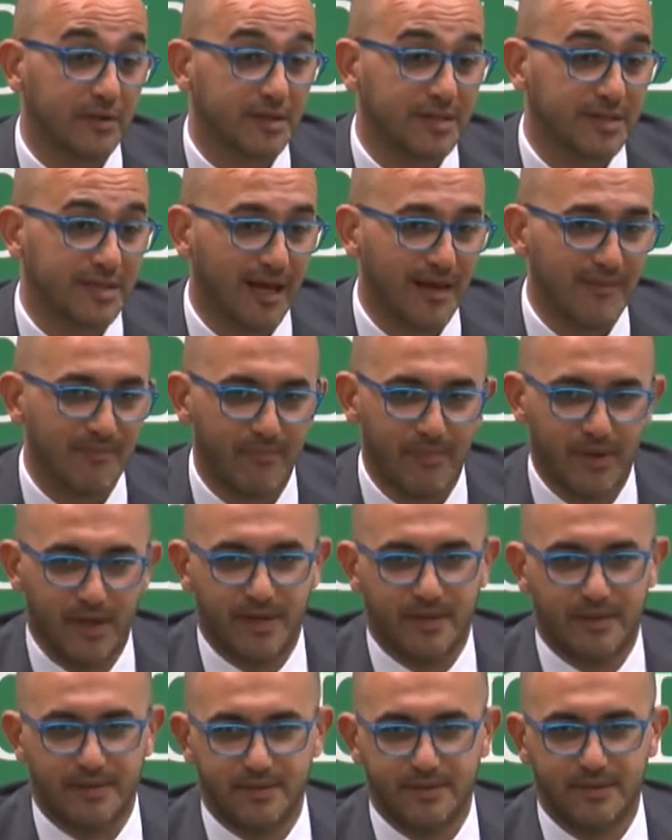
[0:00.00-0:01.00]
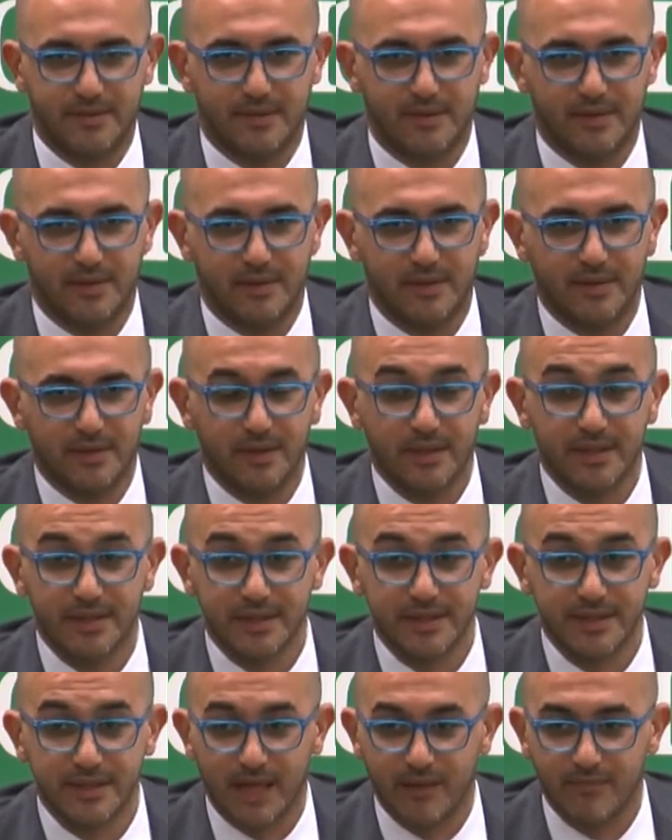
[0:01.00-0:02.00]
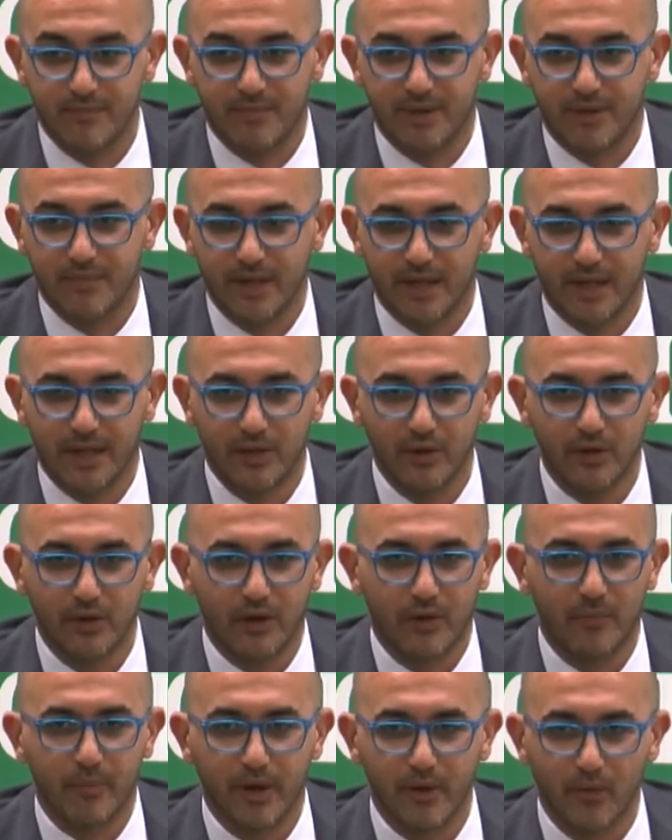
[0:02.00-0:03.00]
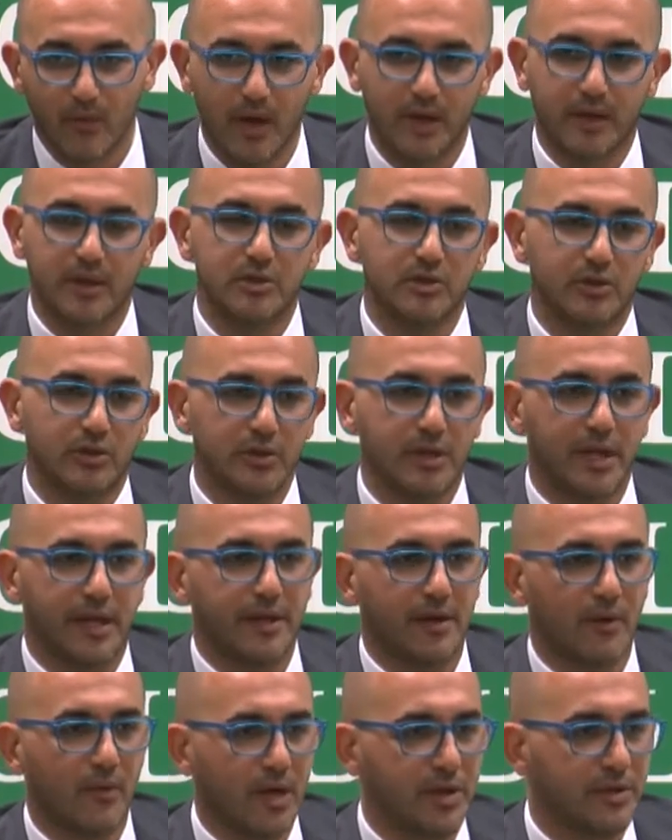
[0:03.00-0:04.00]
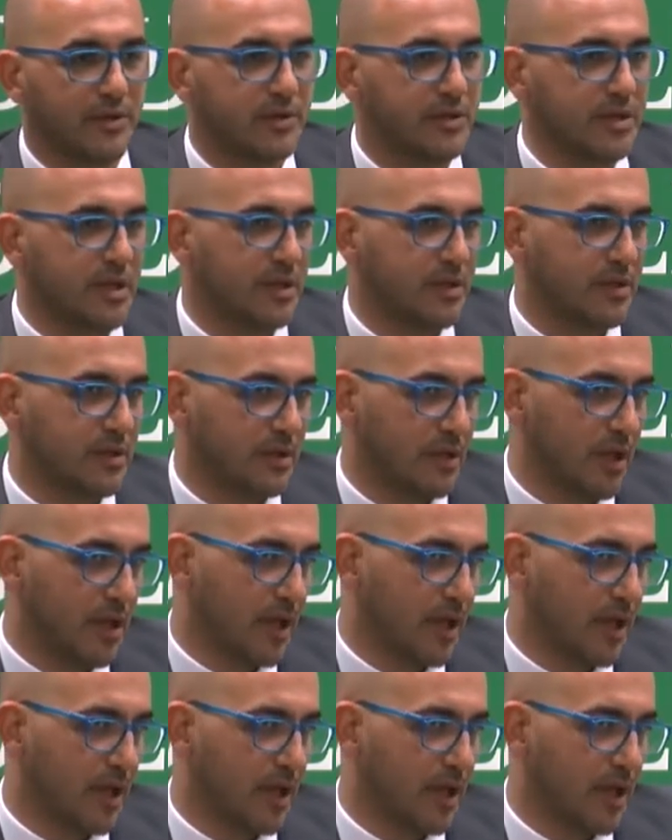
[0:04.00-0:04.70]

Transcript: sempre sempre, perché loro per qualche ingenuità del quarto set